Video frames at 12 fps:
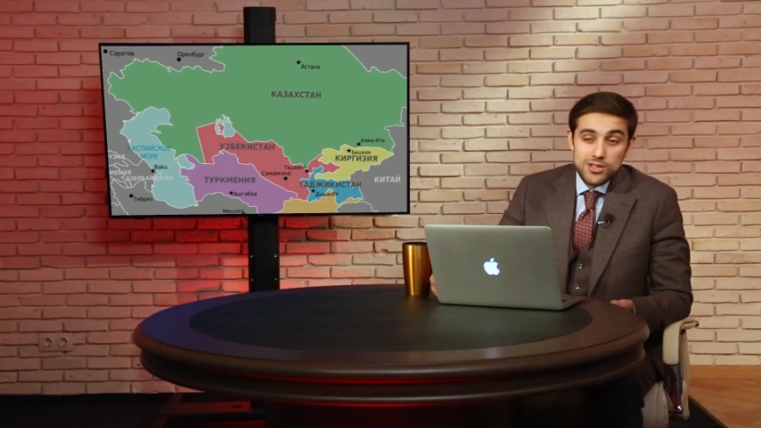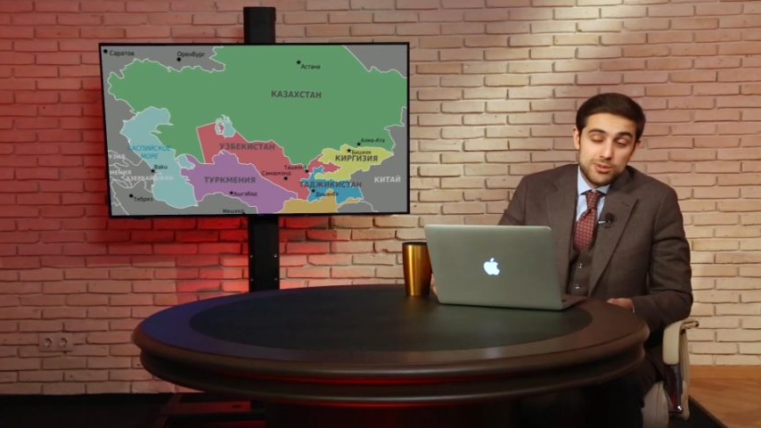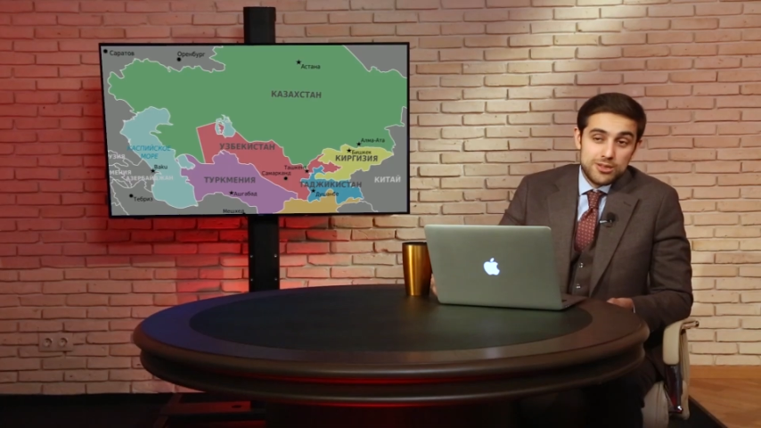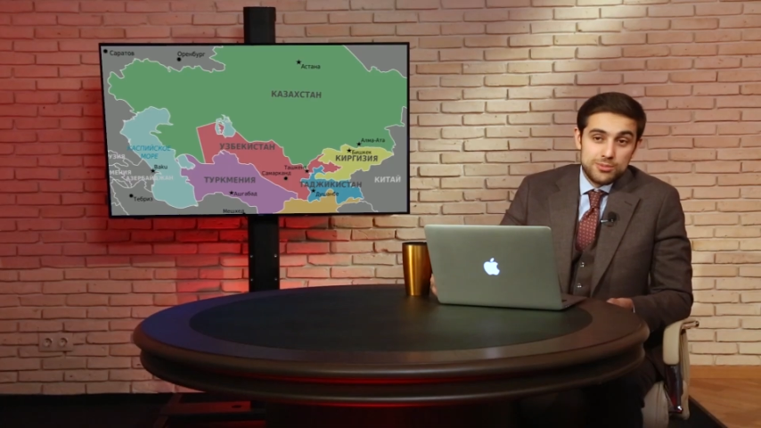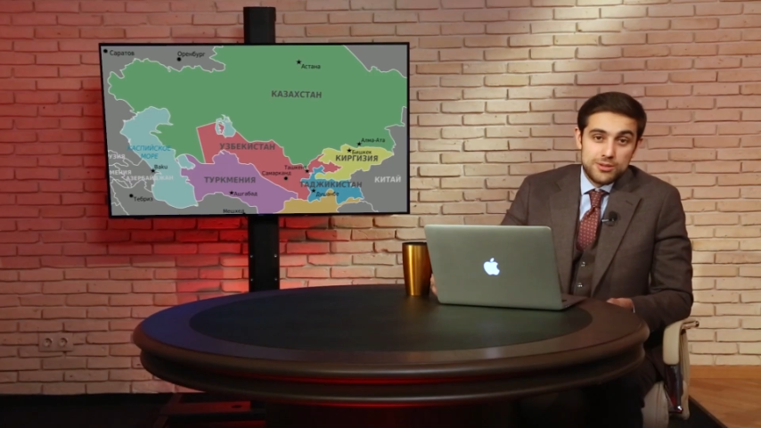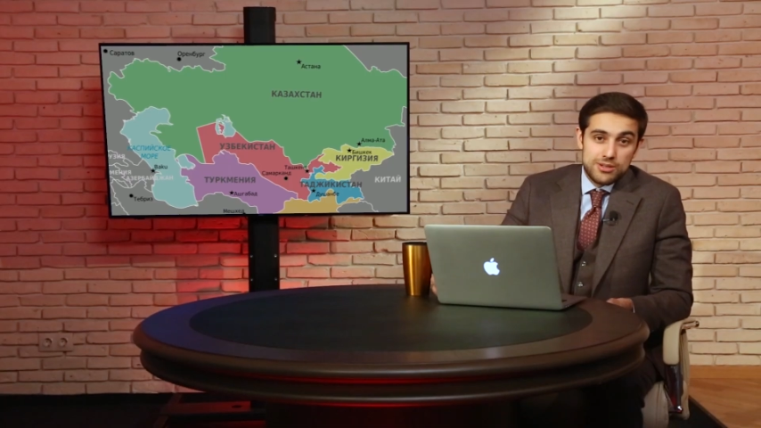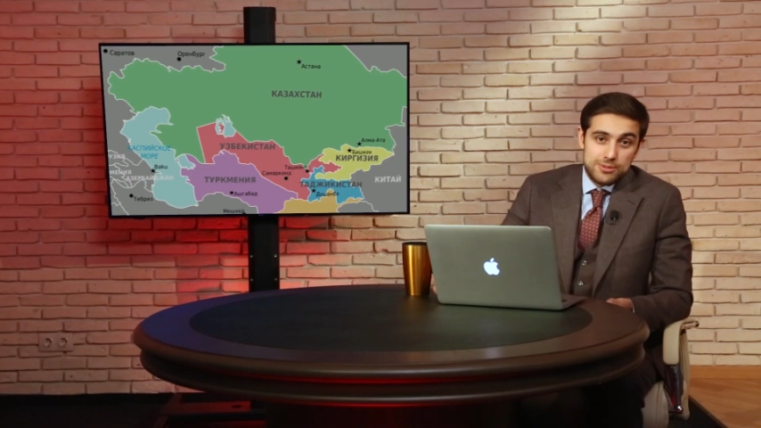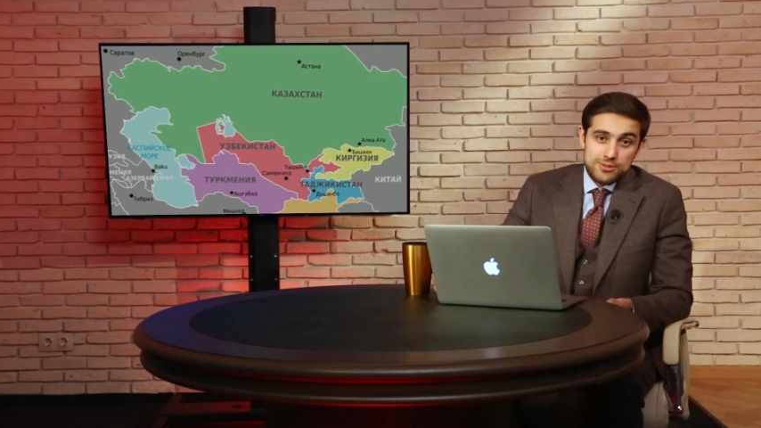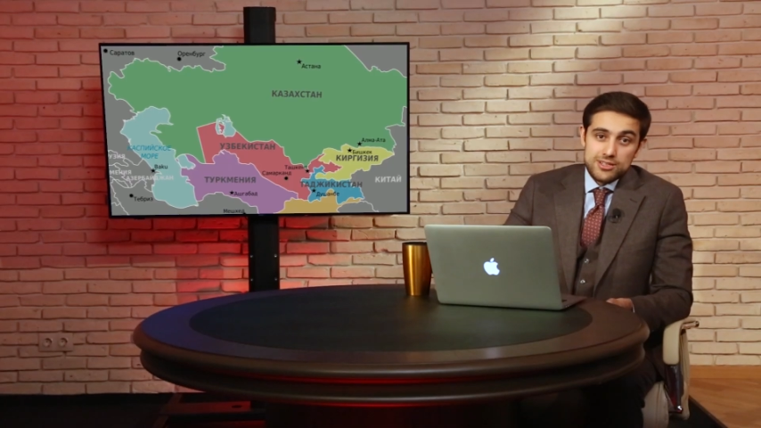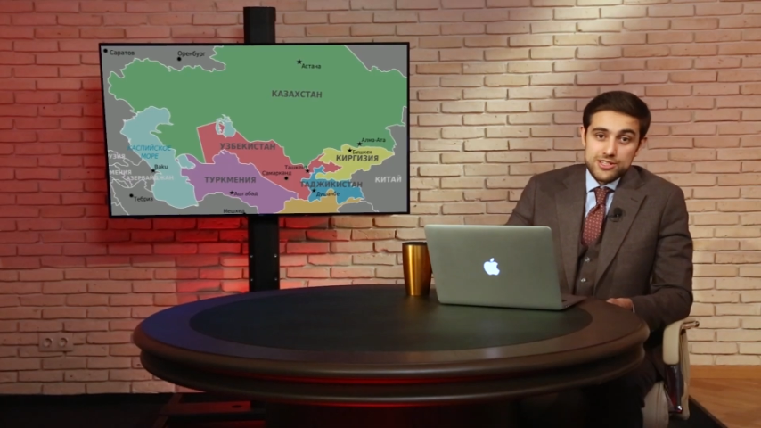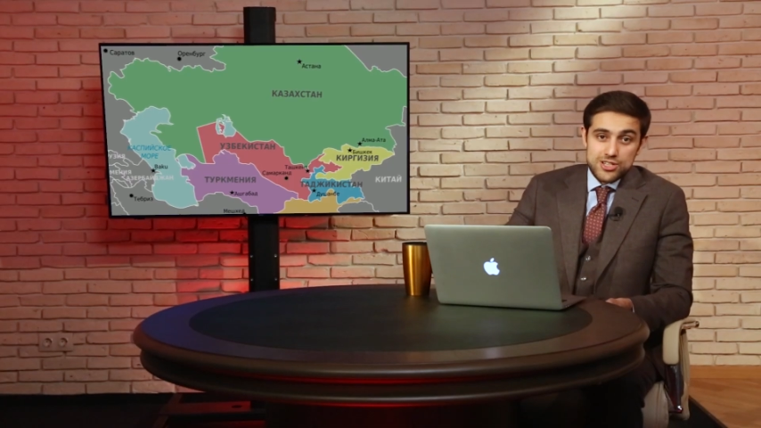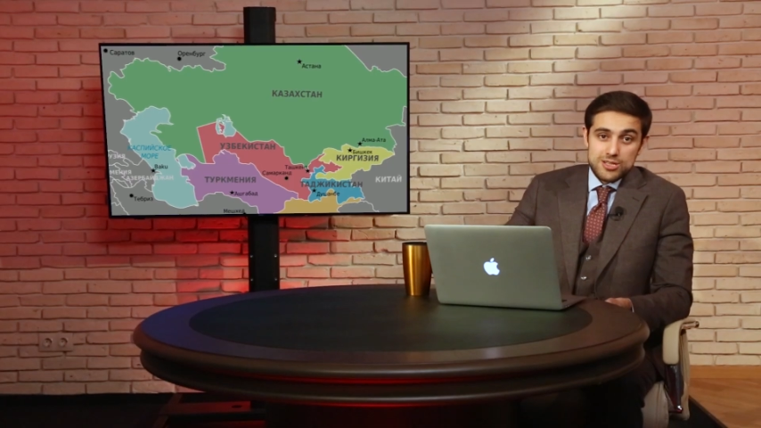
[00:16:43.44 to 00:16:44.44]
было бы, например,
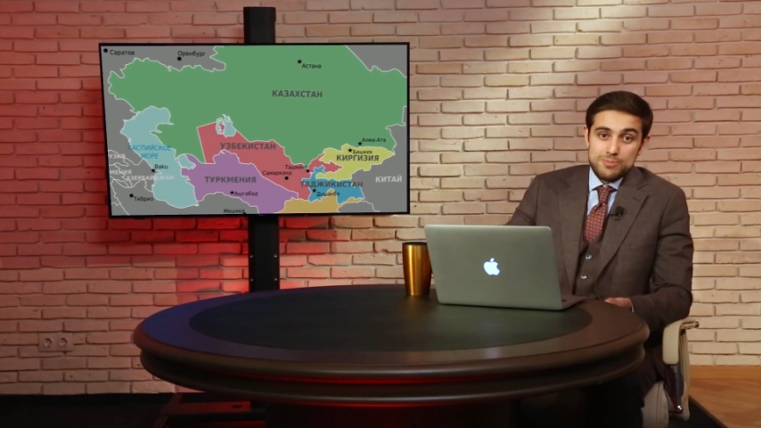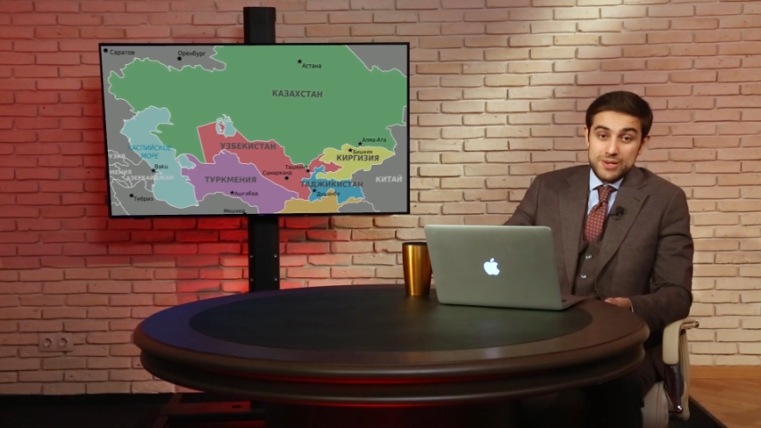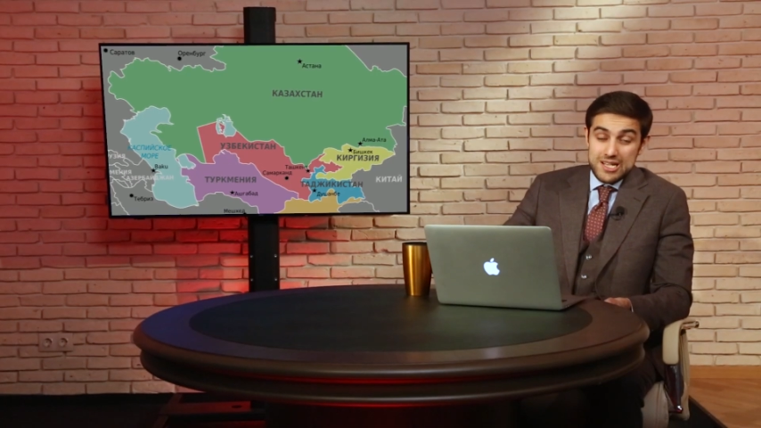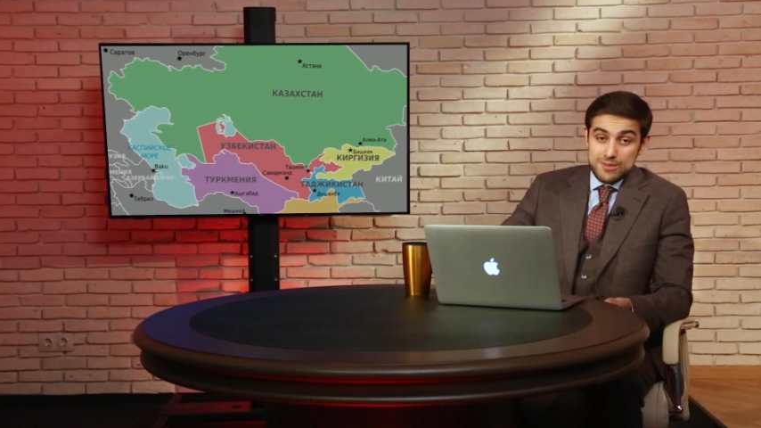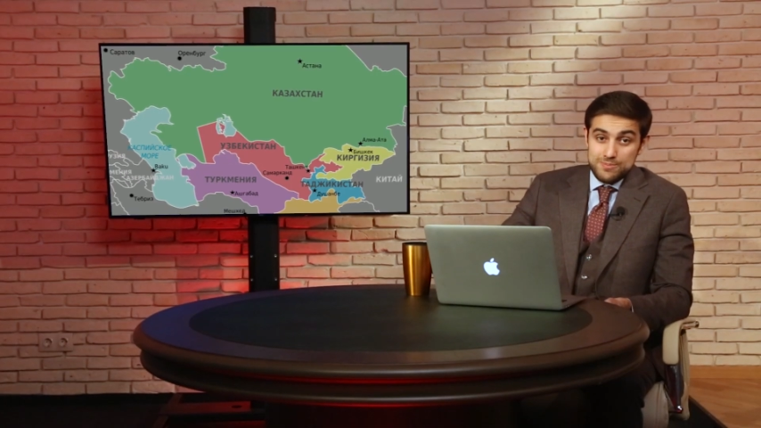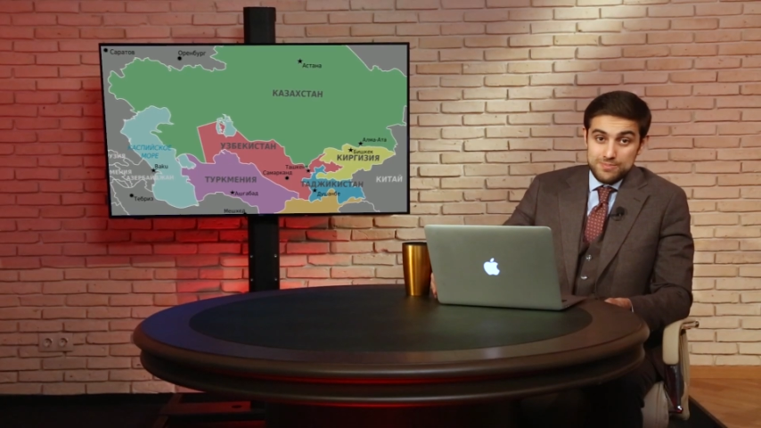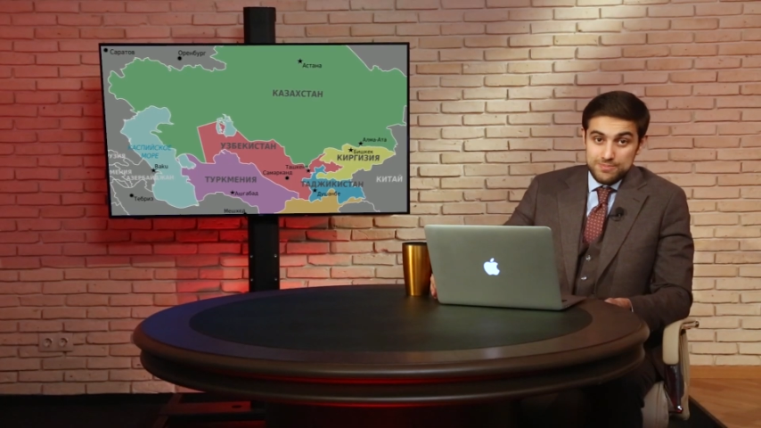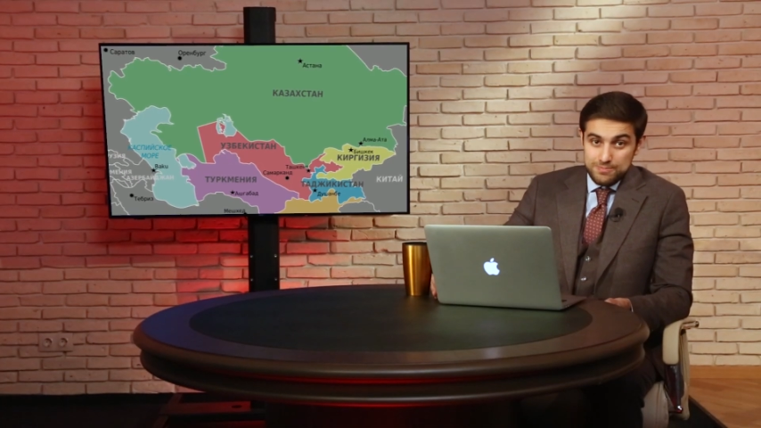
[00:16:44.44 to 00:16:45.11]
предложить 5